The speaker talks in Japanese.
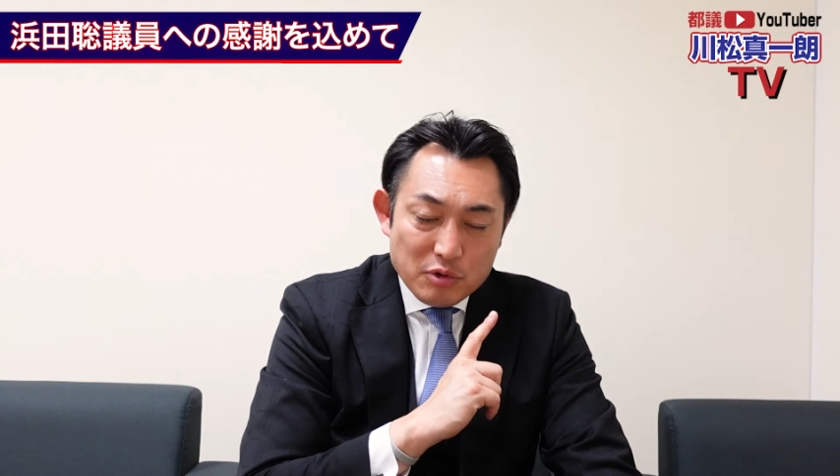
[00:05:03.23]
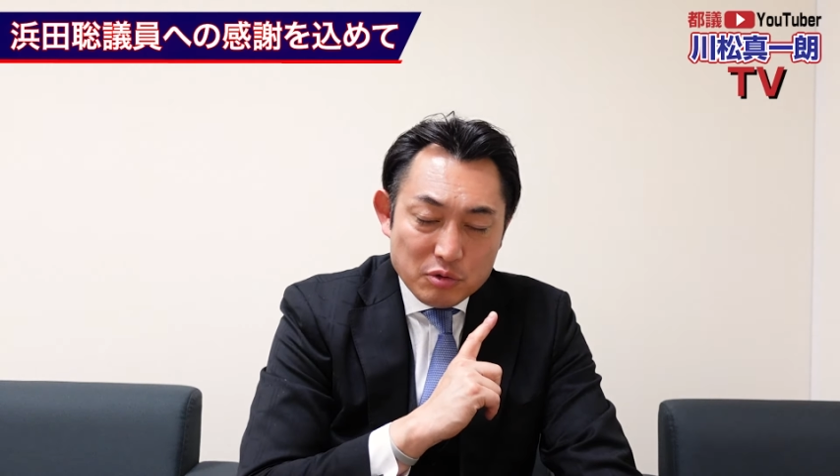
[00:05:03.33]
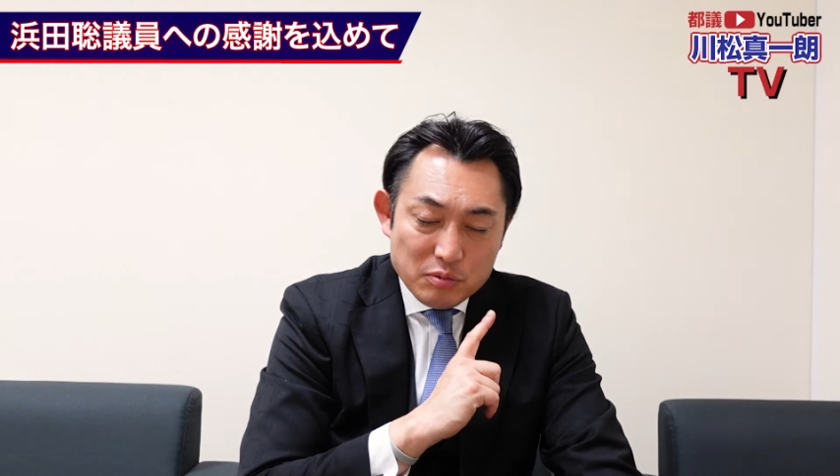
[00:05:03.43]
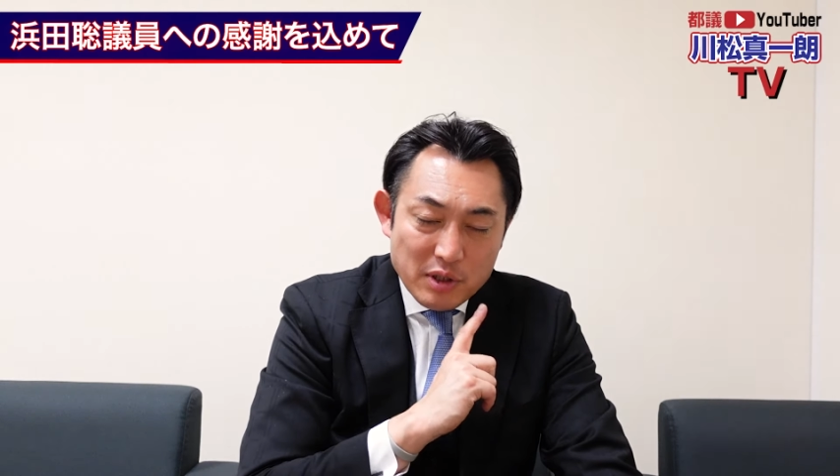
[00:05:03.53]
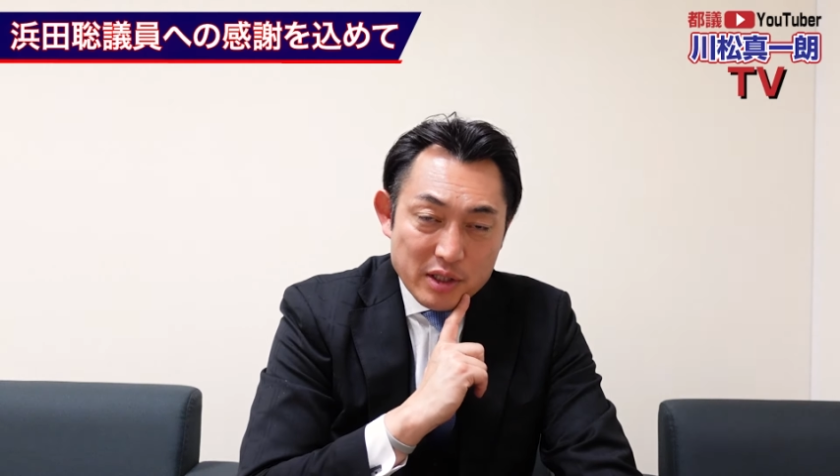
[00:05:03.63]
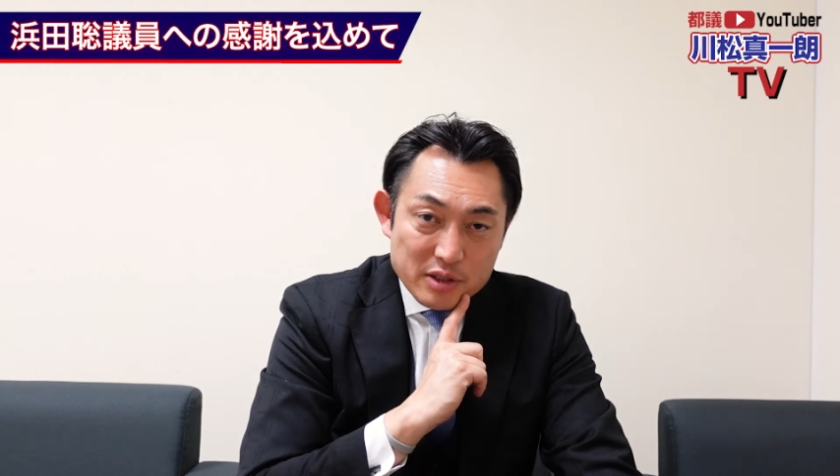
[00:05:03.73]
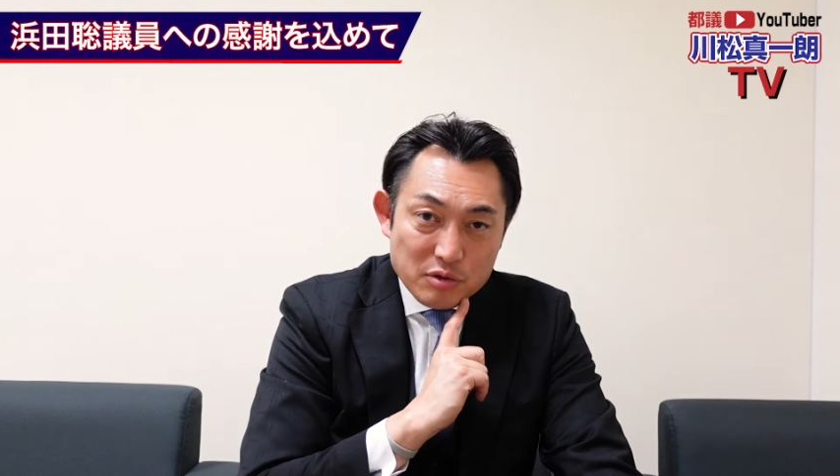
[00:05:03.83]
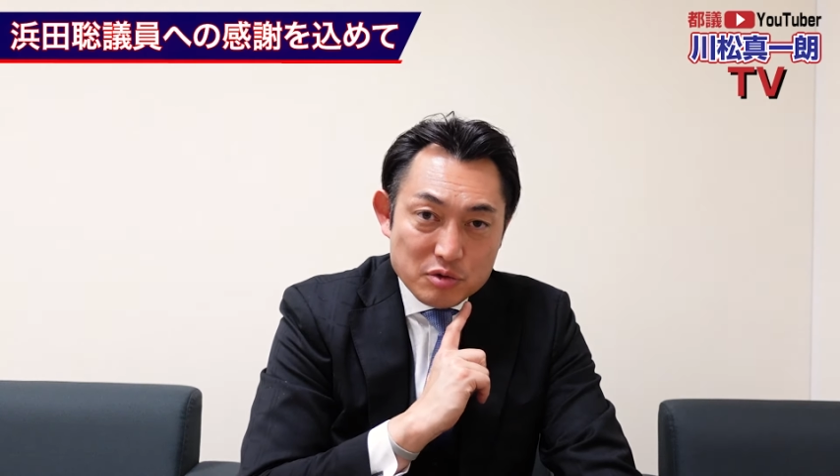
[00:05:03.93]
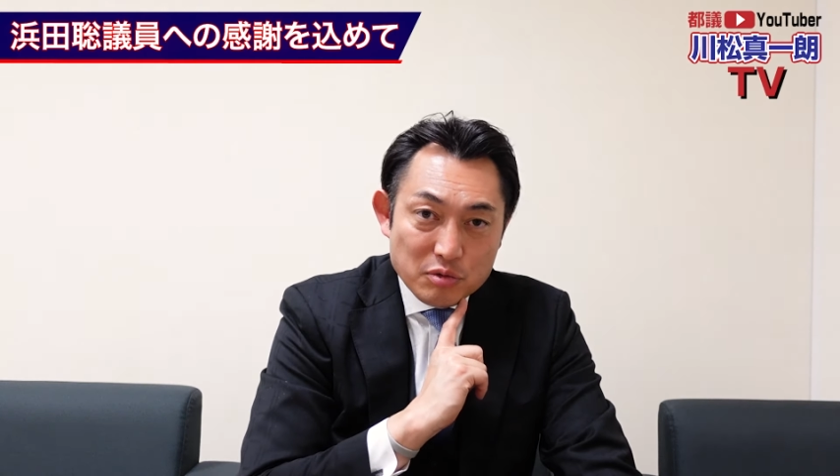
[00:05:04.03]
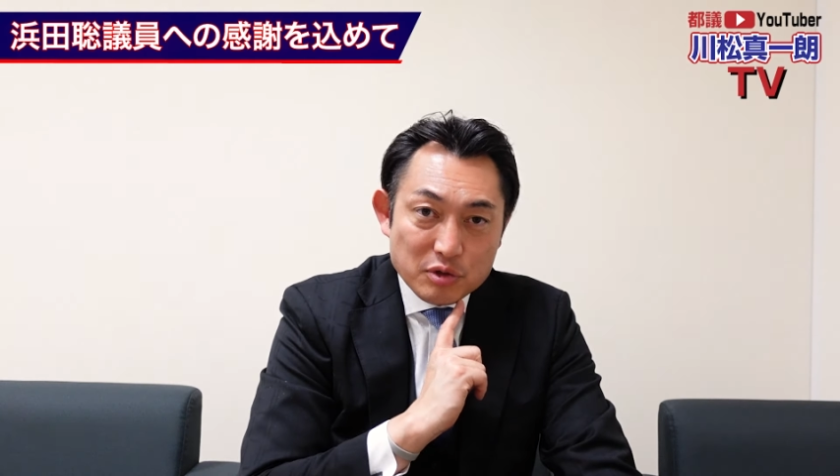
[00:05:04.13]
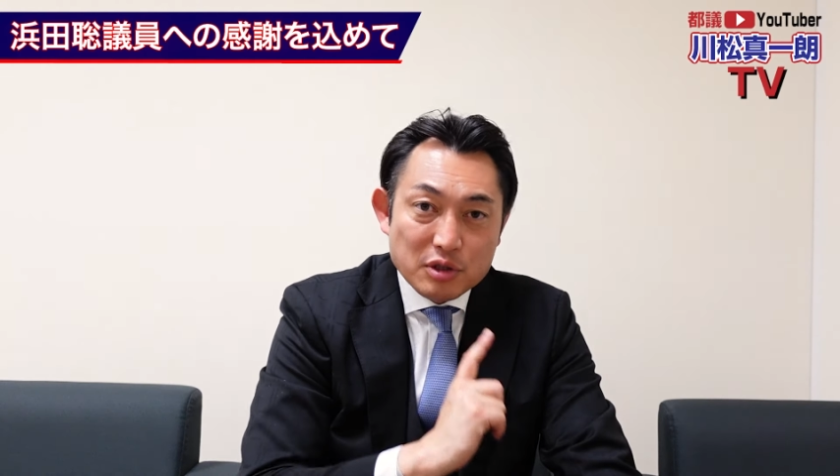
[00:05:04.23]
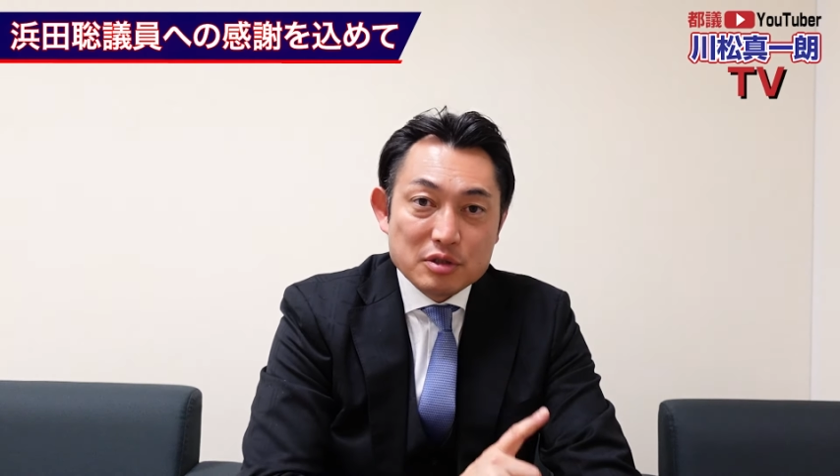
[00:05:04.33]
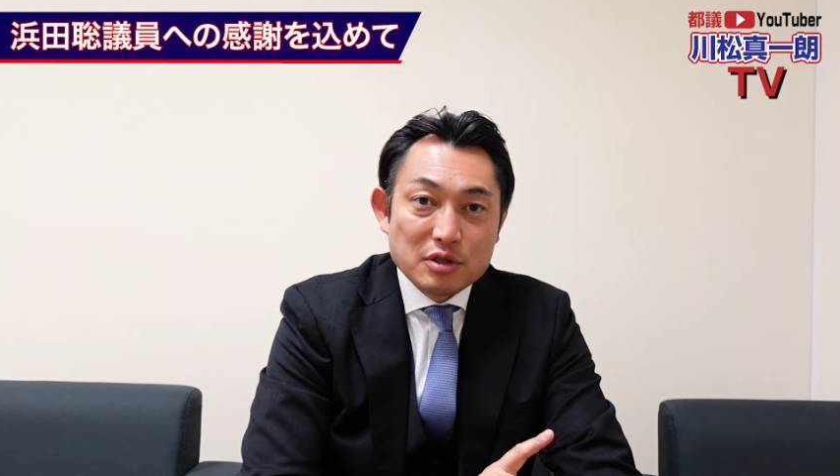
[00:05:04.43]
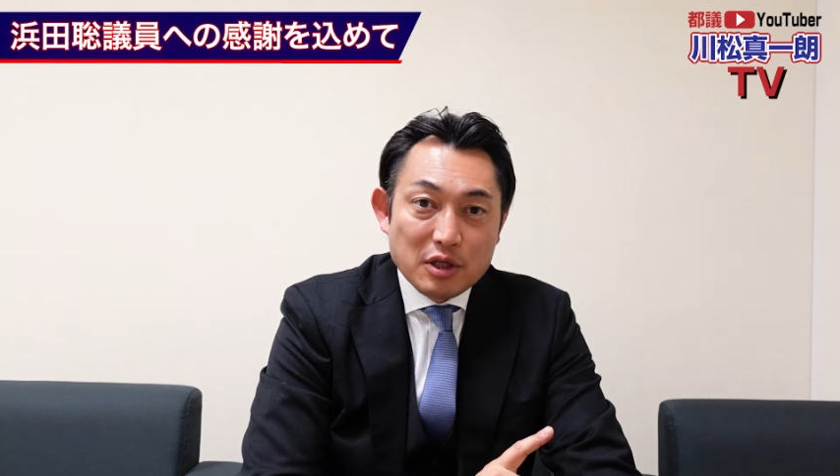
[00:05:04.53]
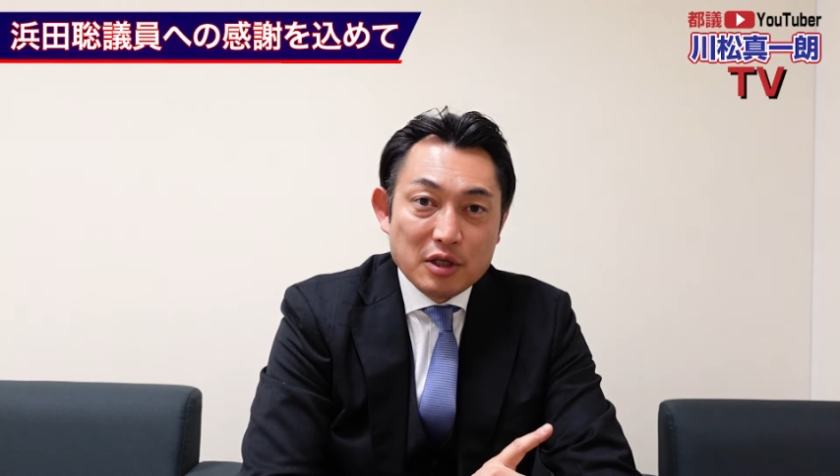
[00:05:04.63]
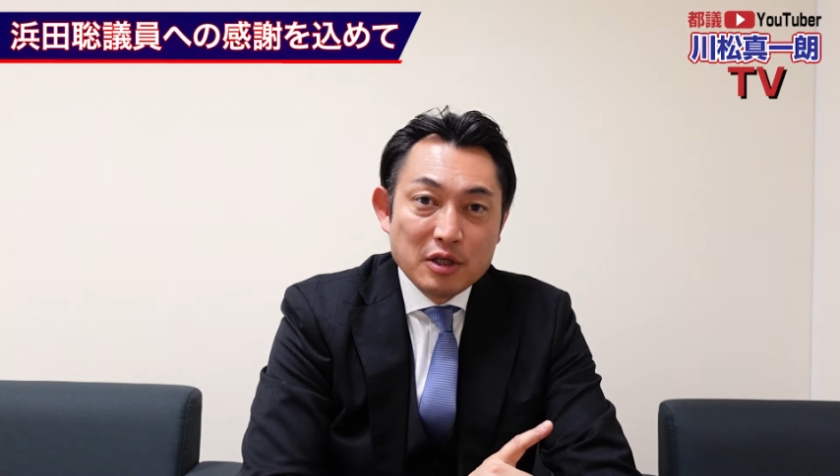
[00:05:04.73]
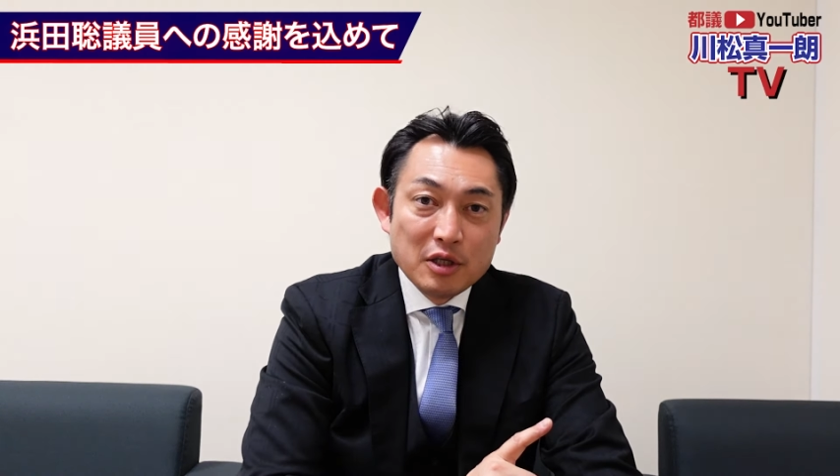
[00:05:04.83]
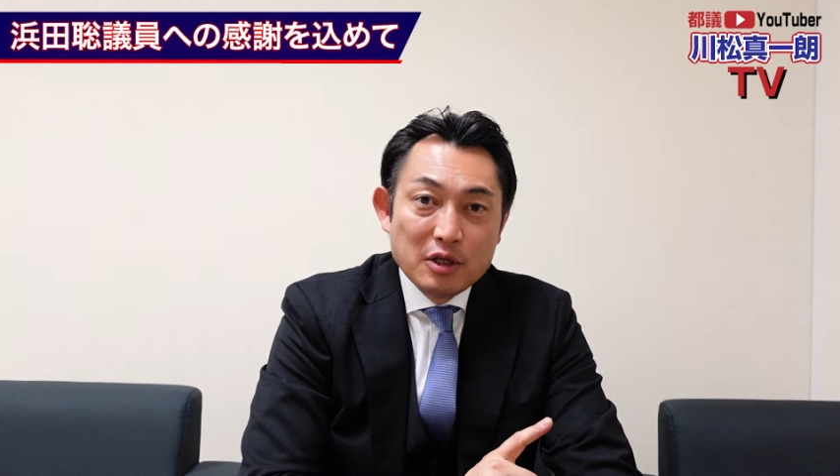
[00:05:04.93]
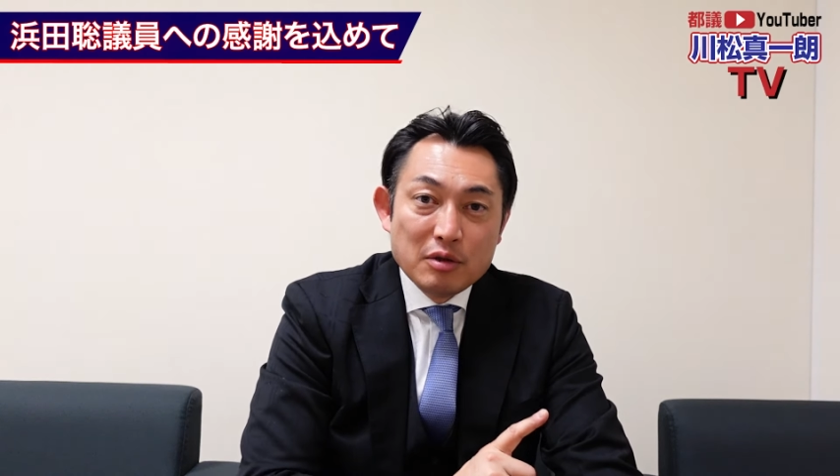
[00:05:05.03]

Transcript: 国賠訴訟でですね